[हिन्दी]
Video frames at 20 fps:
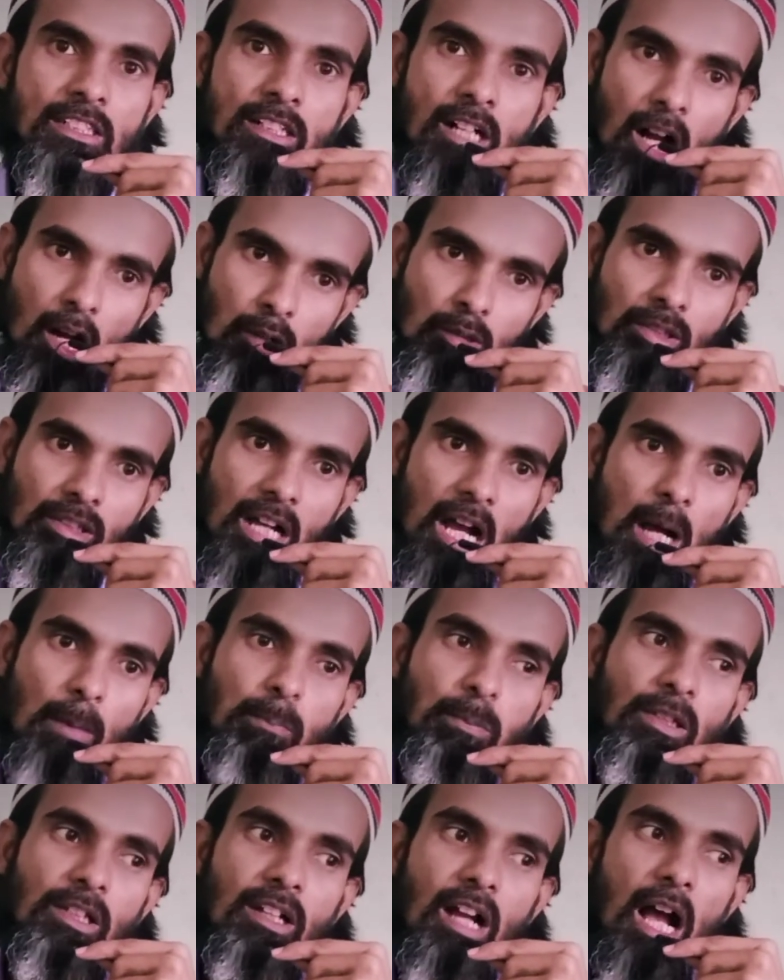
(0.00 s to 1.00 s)
और
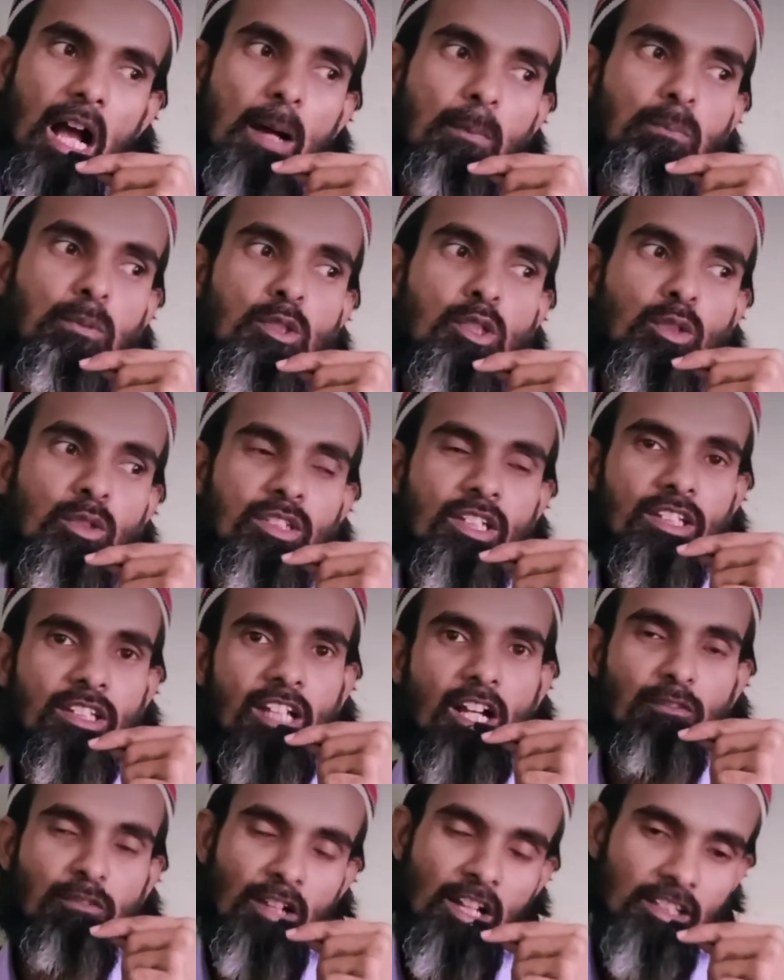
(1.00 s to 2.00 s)
आपकी आप जो जितने
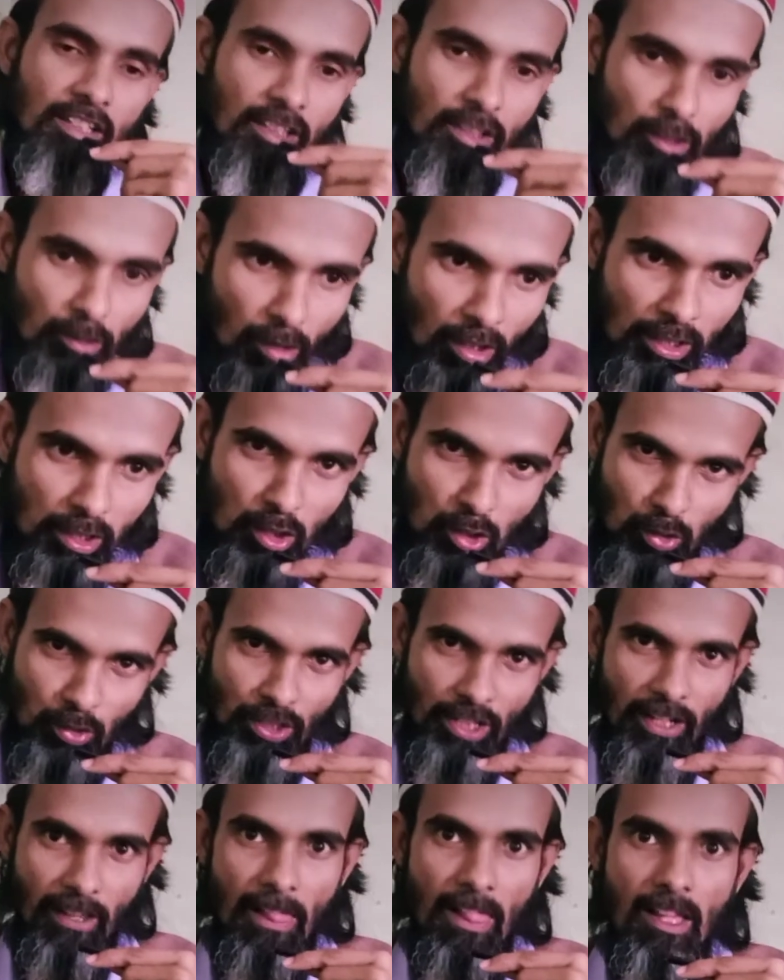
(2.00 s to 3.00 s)
अपराधी रिकॉर्डिंग सुन
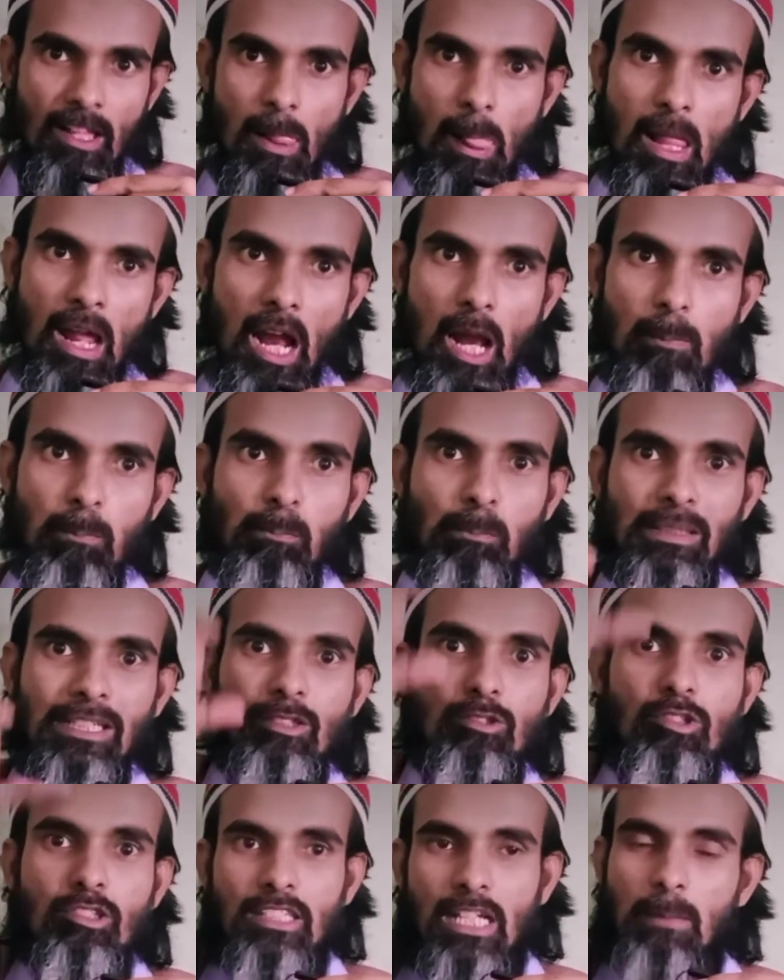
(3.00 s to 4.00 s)
रहे आप मेरे
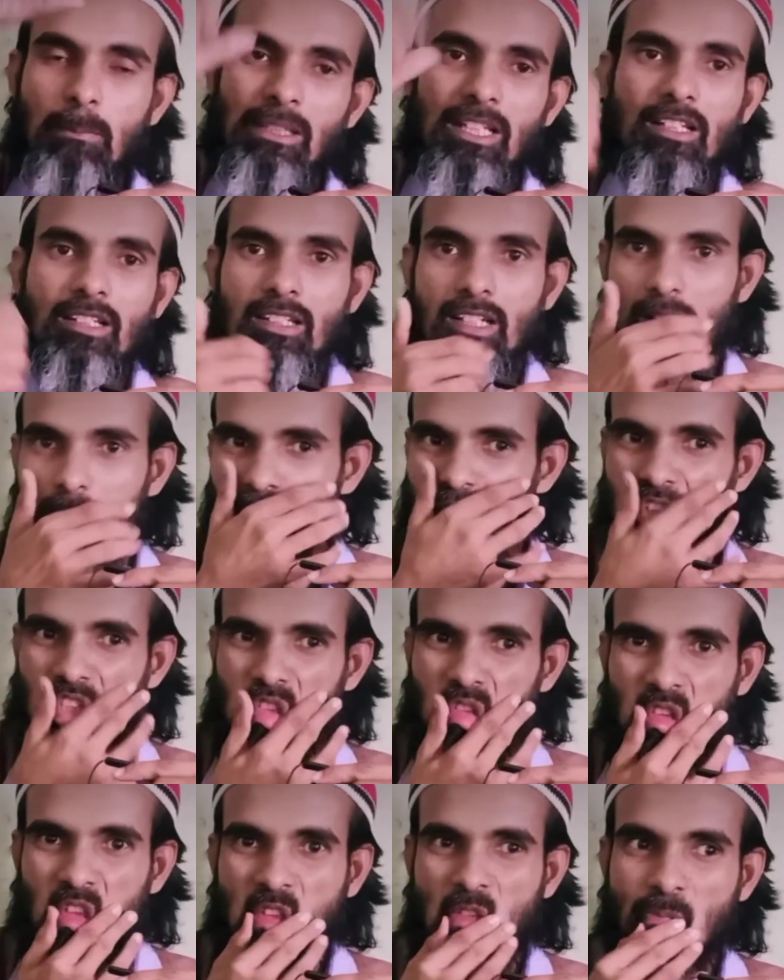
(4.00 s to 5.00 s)
को क्या मदद करना बोले तो
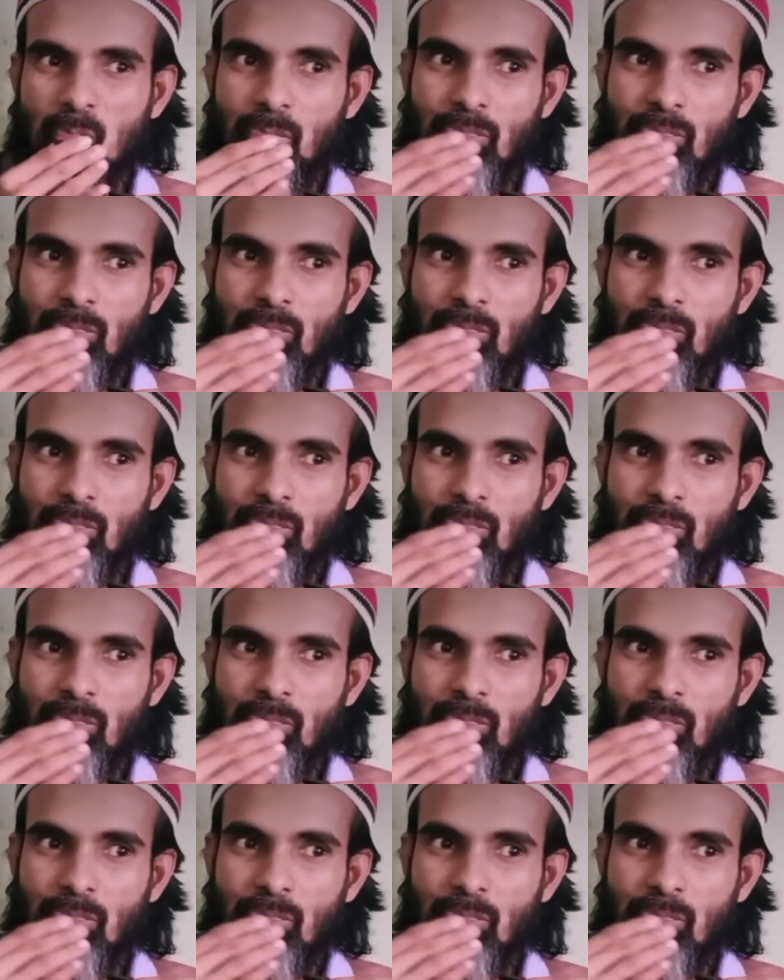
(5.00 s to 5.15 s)
भाई